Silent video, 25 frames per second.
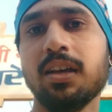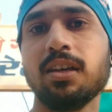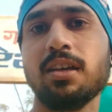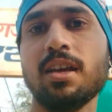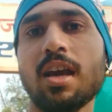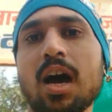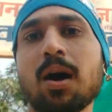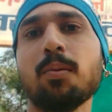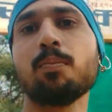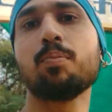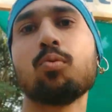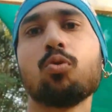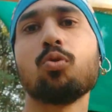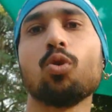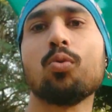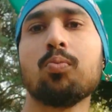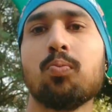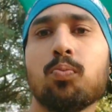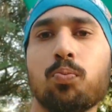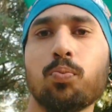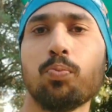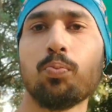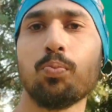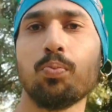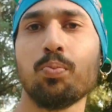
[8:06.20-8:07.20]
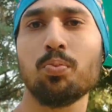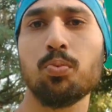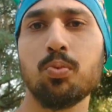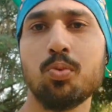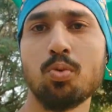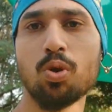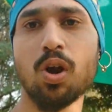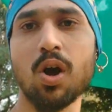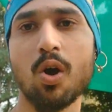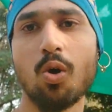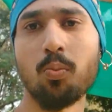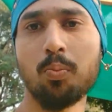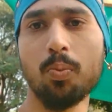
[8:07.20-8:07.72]
यह आपको
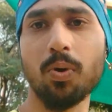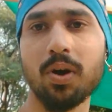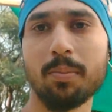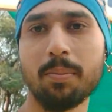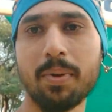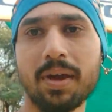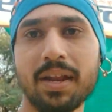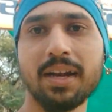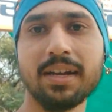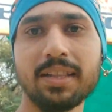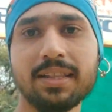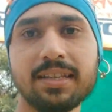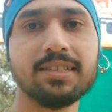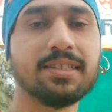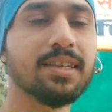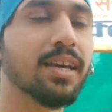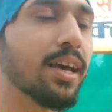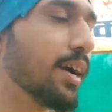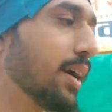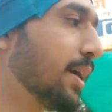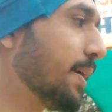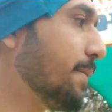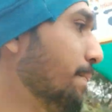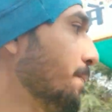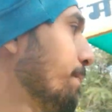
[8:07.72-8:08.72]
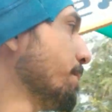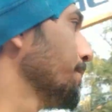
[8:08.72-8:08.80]
पूरा ऊपर बैनर दिख जाएगा